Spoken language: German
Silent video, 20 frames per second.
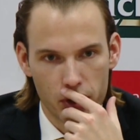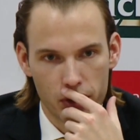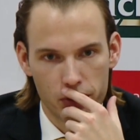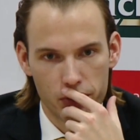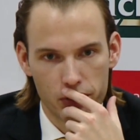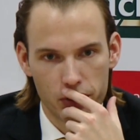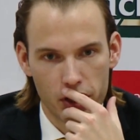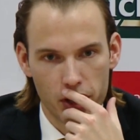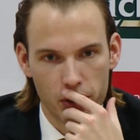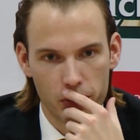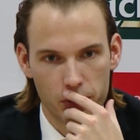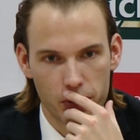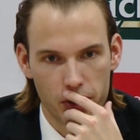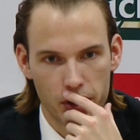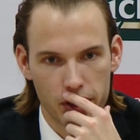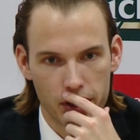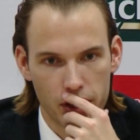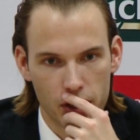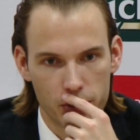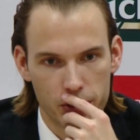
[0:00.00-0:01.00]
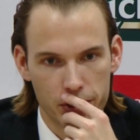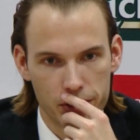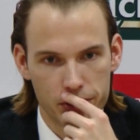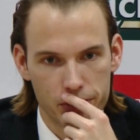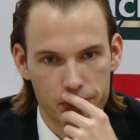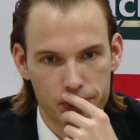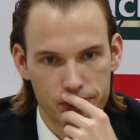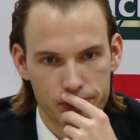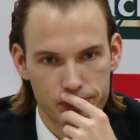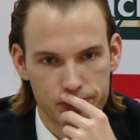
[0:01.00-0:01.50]
wir haben, äh, glaube ich,
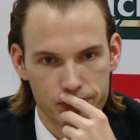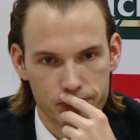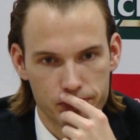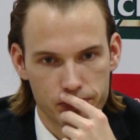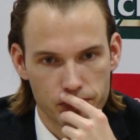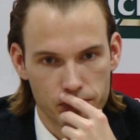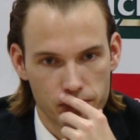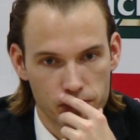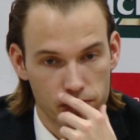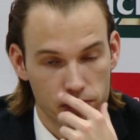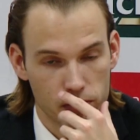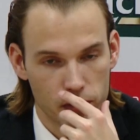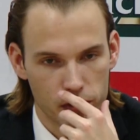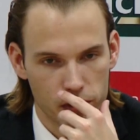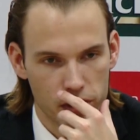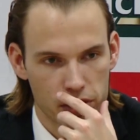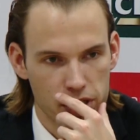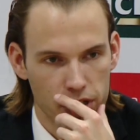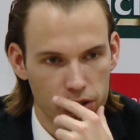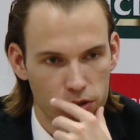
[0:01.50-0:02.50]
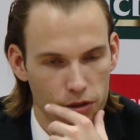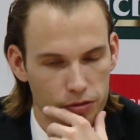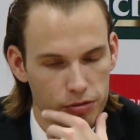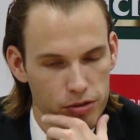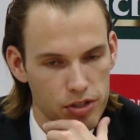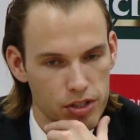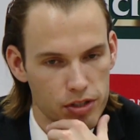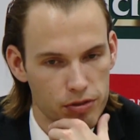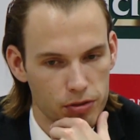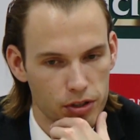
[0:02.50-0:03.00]
wie gesagt,
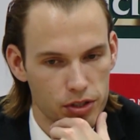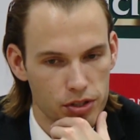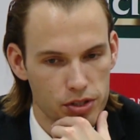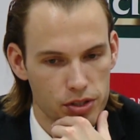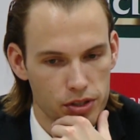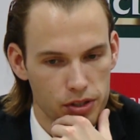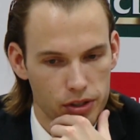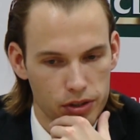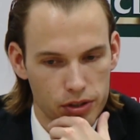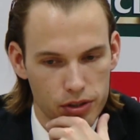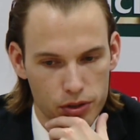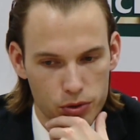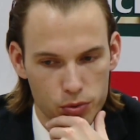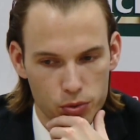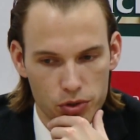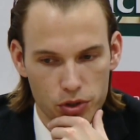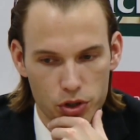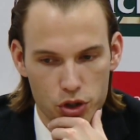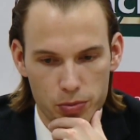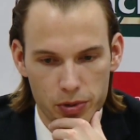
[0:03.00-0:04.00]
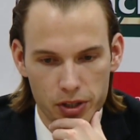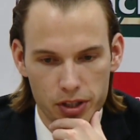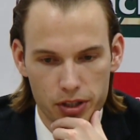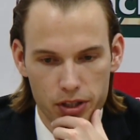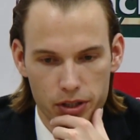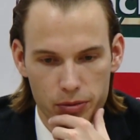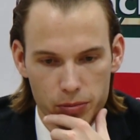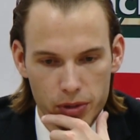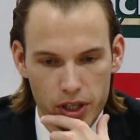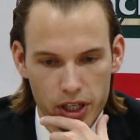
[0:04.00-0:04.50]
offensiv ganz äh, gut
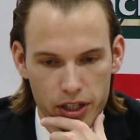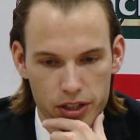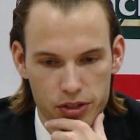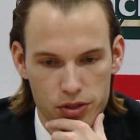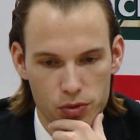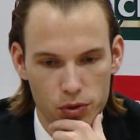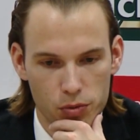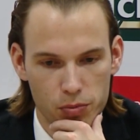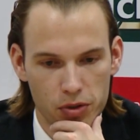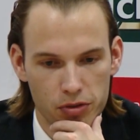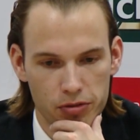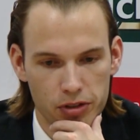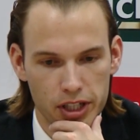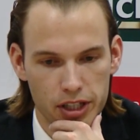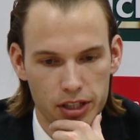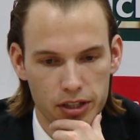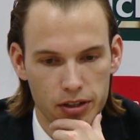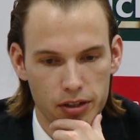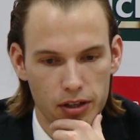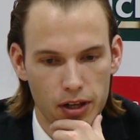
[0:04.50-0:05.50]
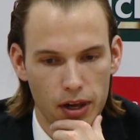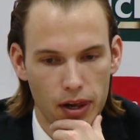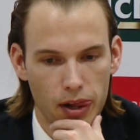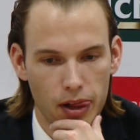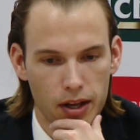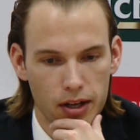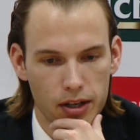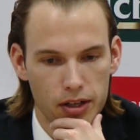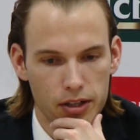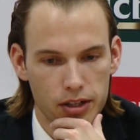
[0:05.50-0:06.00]
gespielt, den Ball ganz gut bewegt.
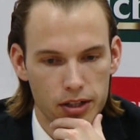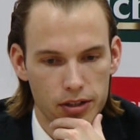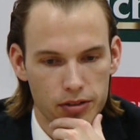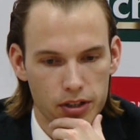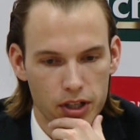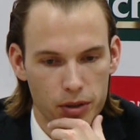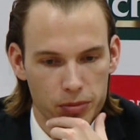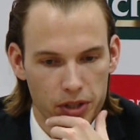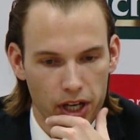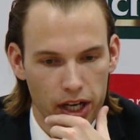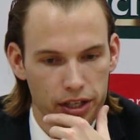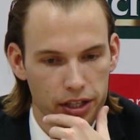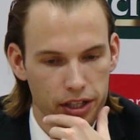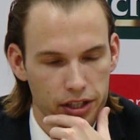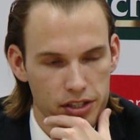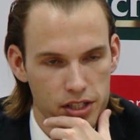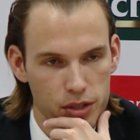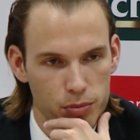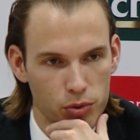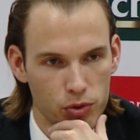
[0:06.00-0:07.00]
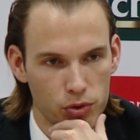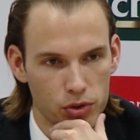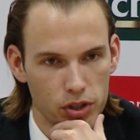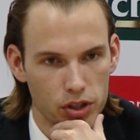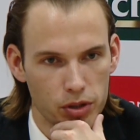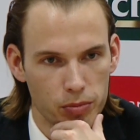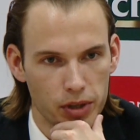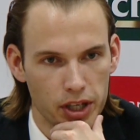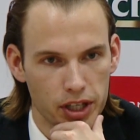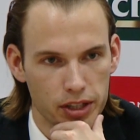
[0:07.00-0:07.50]
Wir haben 83 Punkte
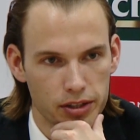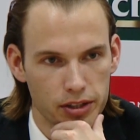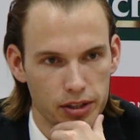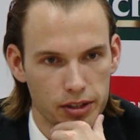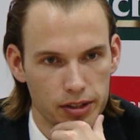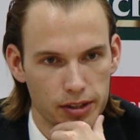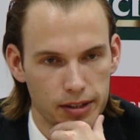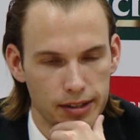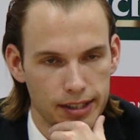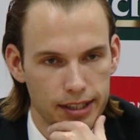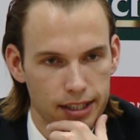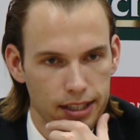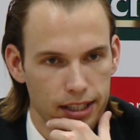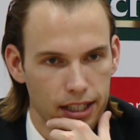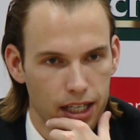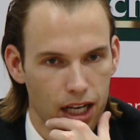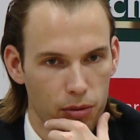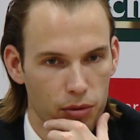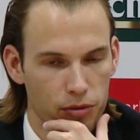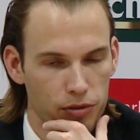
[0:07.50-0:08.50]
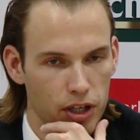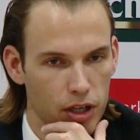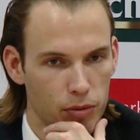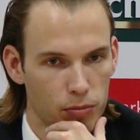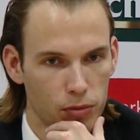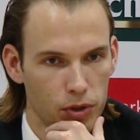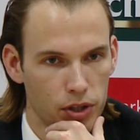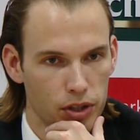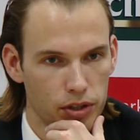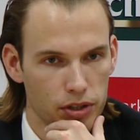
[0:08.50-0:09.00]
gemacht. Aber wir
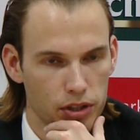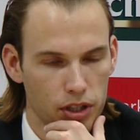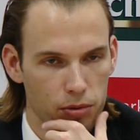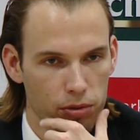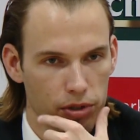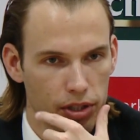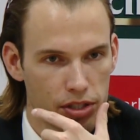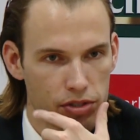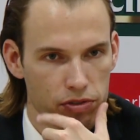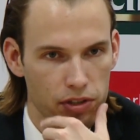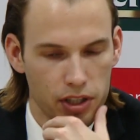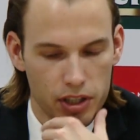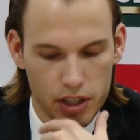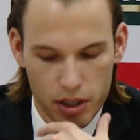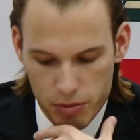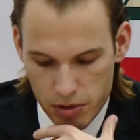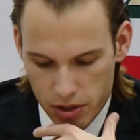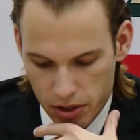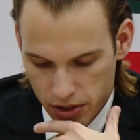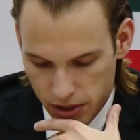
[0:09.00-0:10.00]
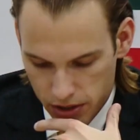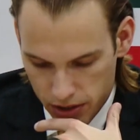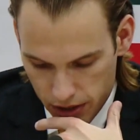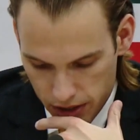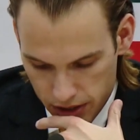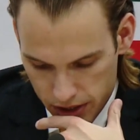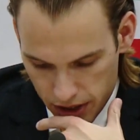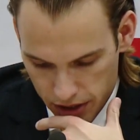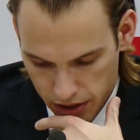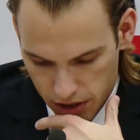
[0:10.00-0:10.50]
haben, äh, ich glaube, in der zweiten Halbzeit
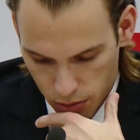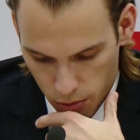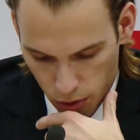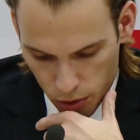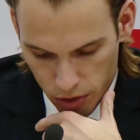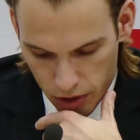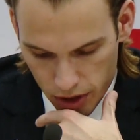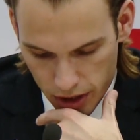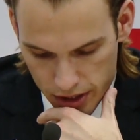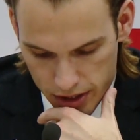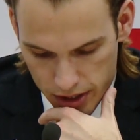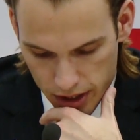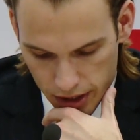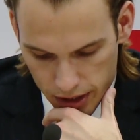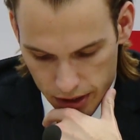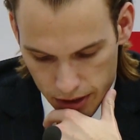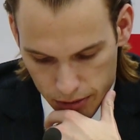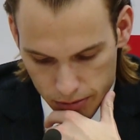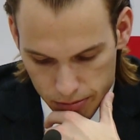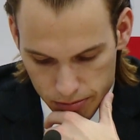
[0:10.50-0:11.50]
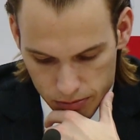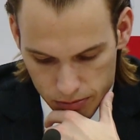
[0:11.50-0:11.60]
hier 60 Punkte kassiert, ja.